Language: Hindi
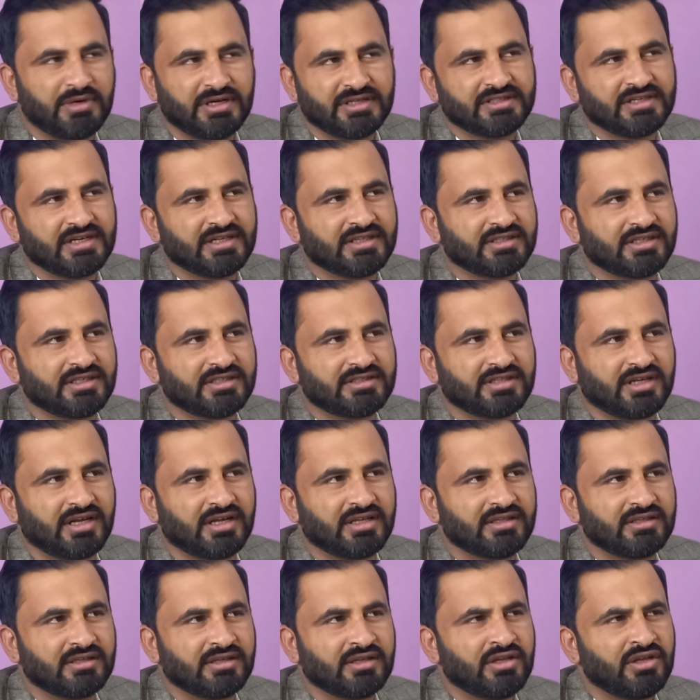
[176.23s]
माजरत के
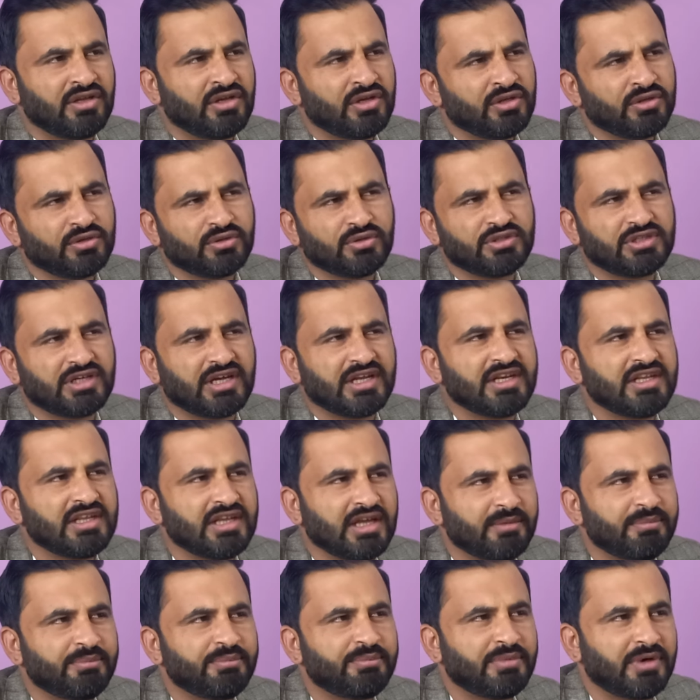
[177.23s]
साथ तो यानी
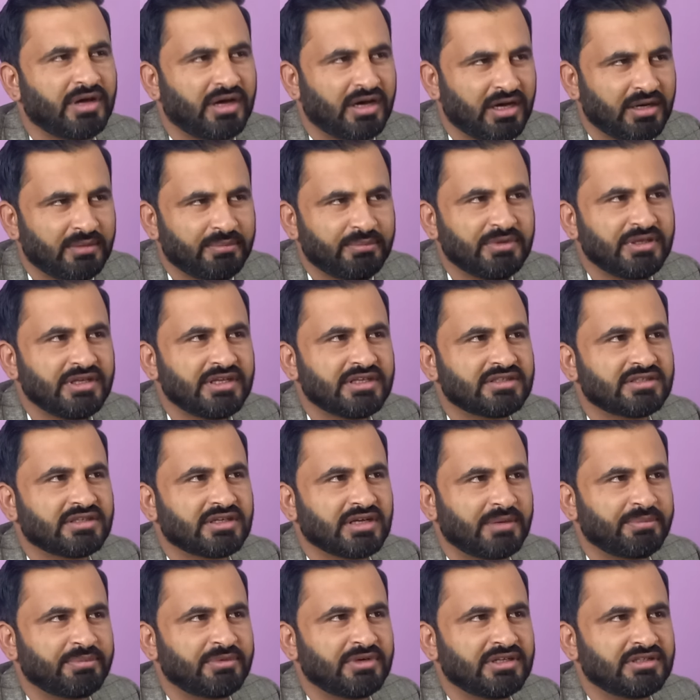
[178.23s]
अब आप भी इस
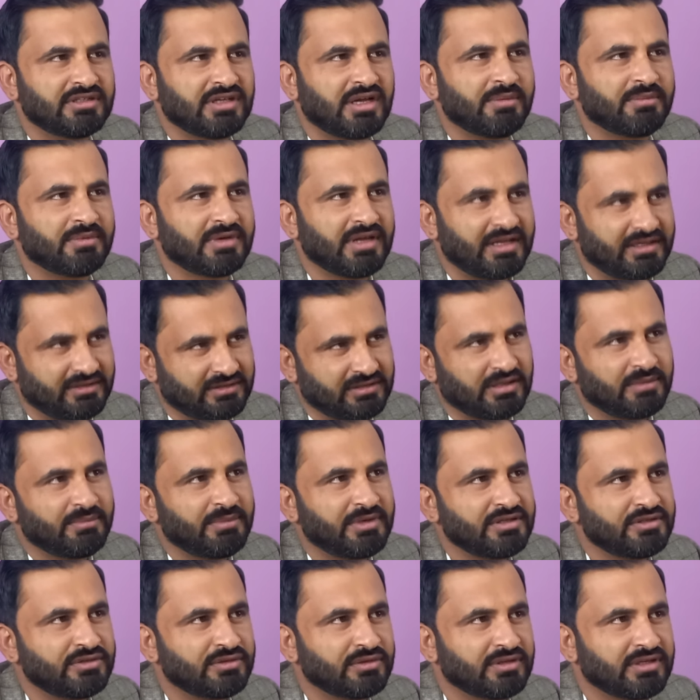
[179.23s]
करप्ट निज़ाम का हिस्सा
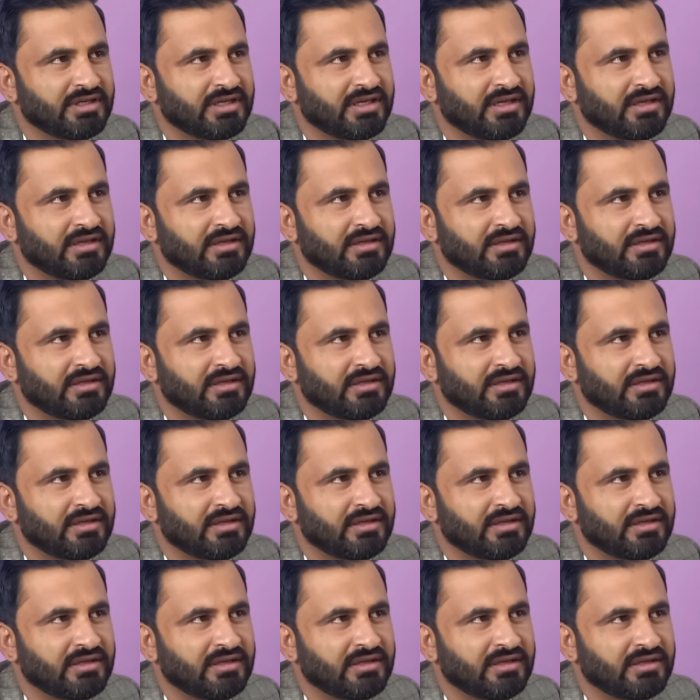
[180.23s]
बन चुके हैं